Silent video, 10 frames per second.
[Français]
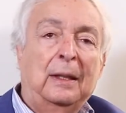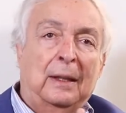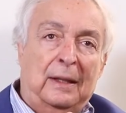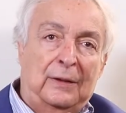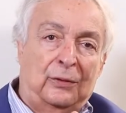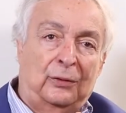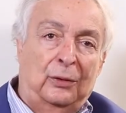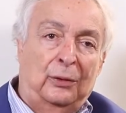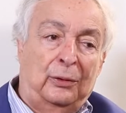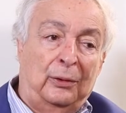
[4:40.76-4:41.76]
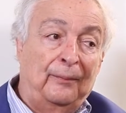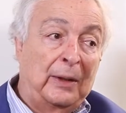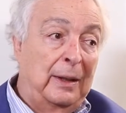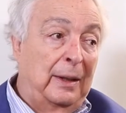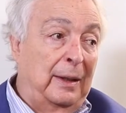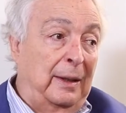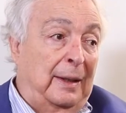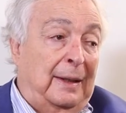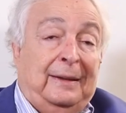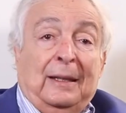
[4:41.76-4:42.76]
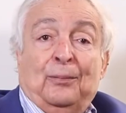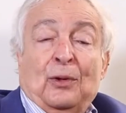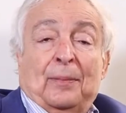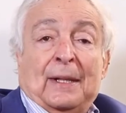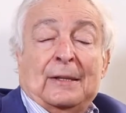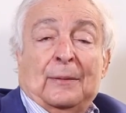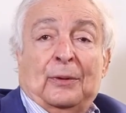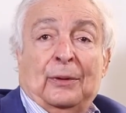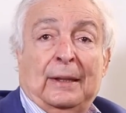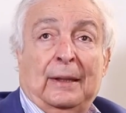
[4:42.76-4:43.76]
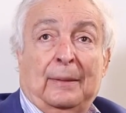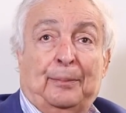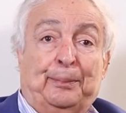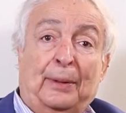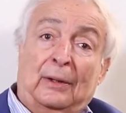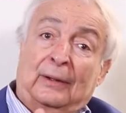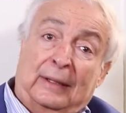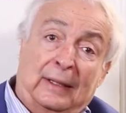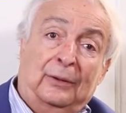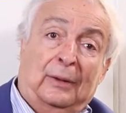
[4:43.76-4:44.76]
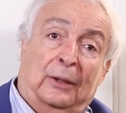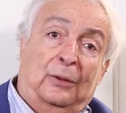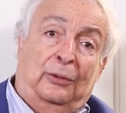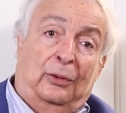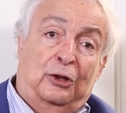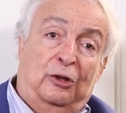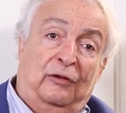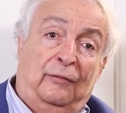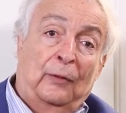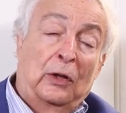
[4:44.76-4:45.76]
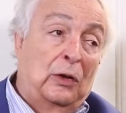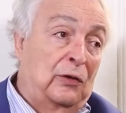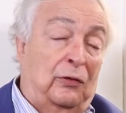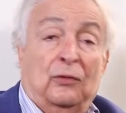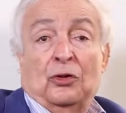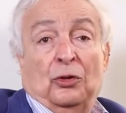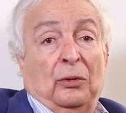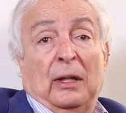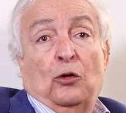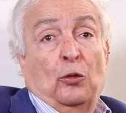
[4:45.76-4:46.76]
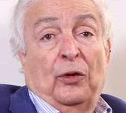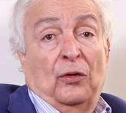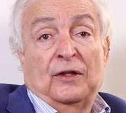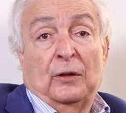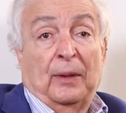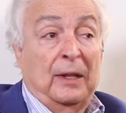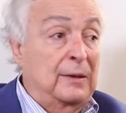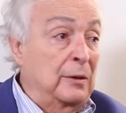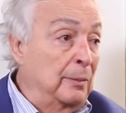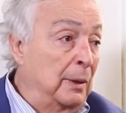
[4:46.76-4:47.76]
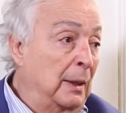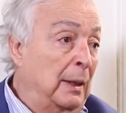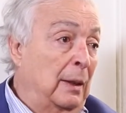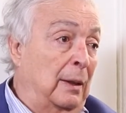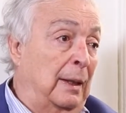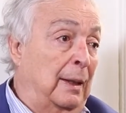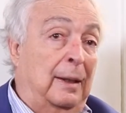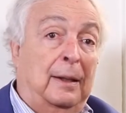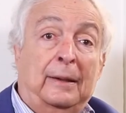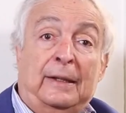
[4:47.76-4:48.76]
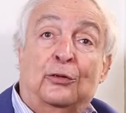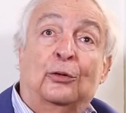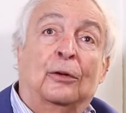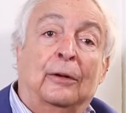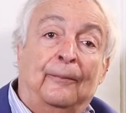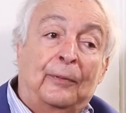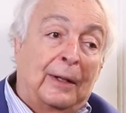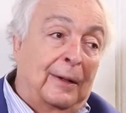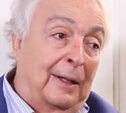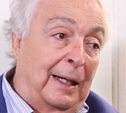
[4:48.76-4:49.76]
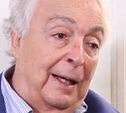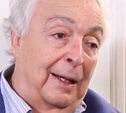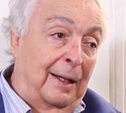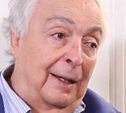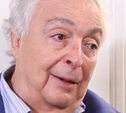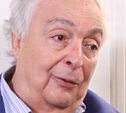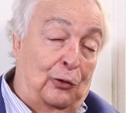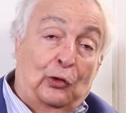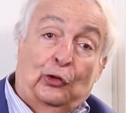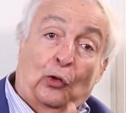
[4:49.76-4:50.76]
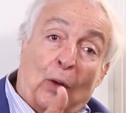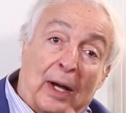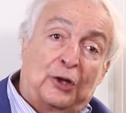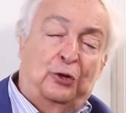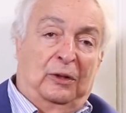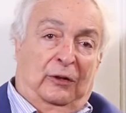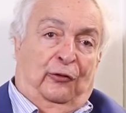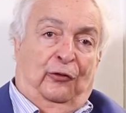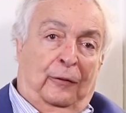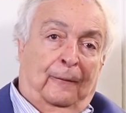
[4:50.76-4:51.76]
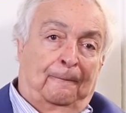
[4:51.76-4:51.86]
les autres cultures, et à tel point, par exemple, que des pans entiers de la culture juive sont aujourd'hui incompréhensibles. Par exemple, la, disons, la, le, droit juif